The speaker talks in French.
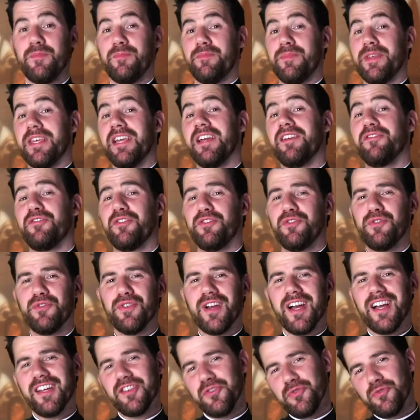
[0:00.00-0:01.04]
Bienvenue
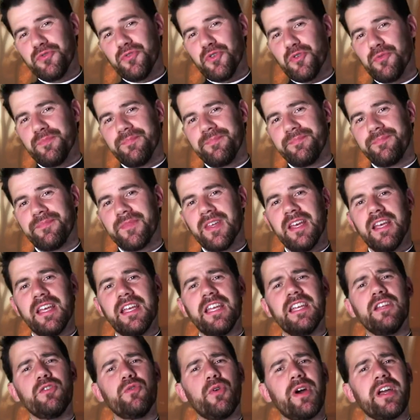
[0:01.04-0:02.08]
à nouveau.
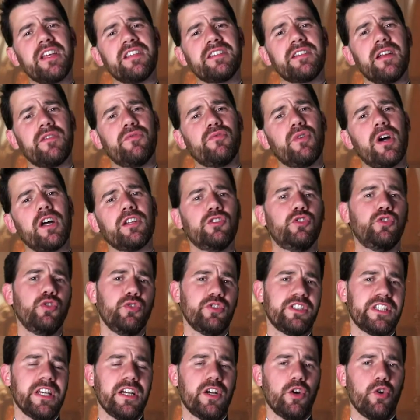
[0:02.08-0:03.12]
Il nous reste à voir deux
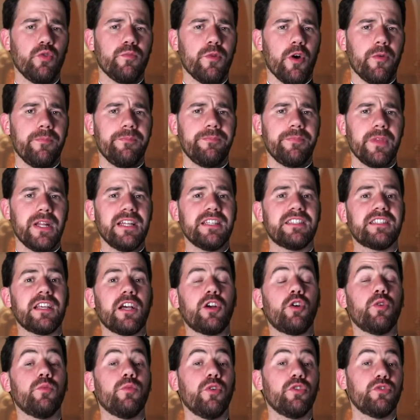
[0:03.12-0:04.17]
sacrements, les
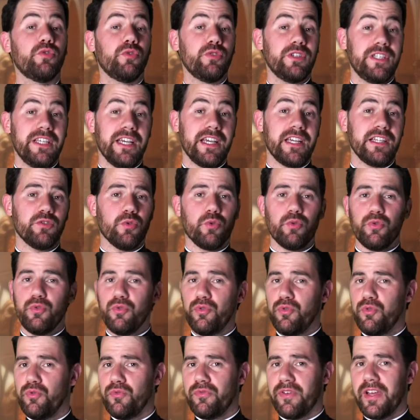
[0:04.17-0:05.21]
sacrements de guérison,
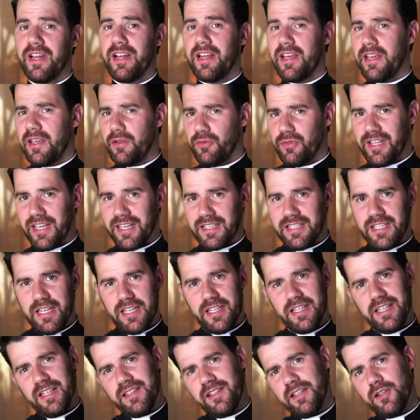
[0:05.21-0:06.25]
une nouvelle et une
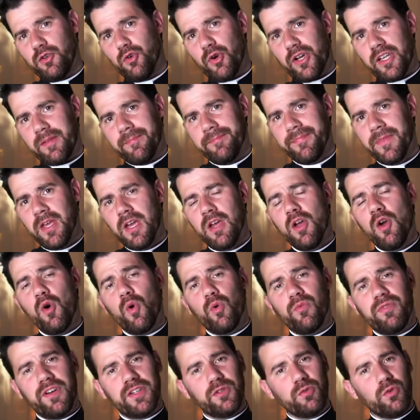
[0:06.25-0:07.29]
dernière catégorie. On
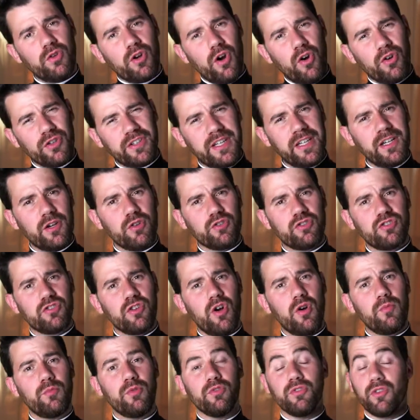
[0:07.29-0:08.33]
va donc entrer
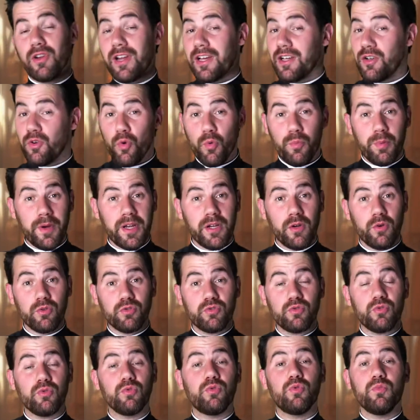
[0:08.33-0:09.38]
ensemble dans la
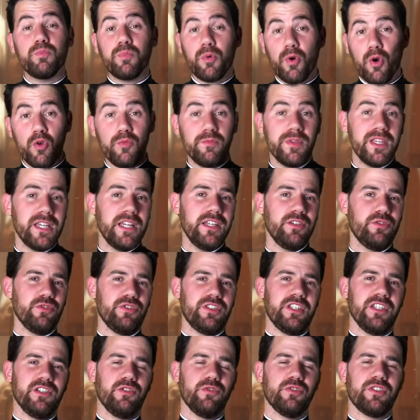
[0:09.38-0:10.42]
compréhension du premier de
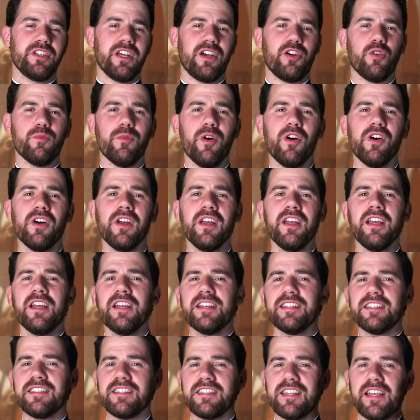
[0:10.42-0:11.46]
ces deux sacrements,
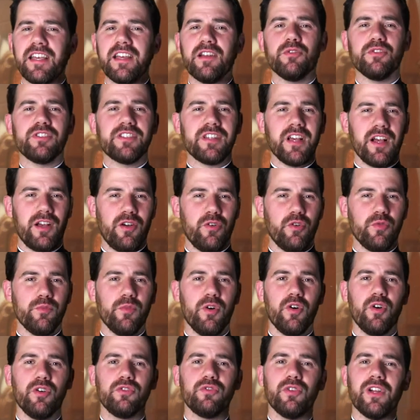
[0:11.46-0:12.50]
c'est le
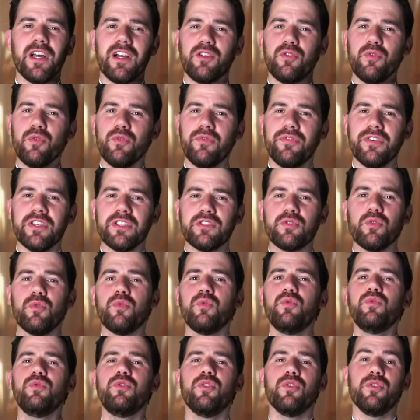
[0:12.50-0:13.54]
sacrement de la confession
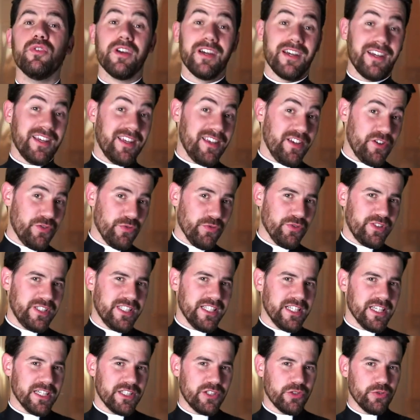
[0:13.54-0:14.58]
ou de
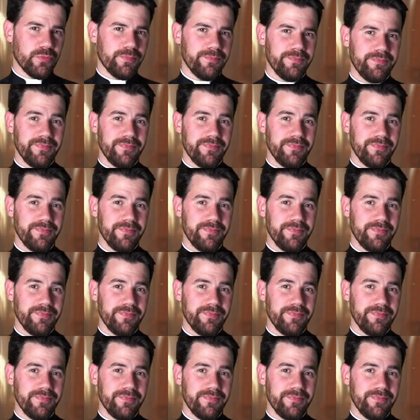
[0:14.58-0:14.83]
réconciliation.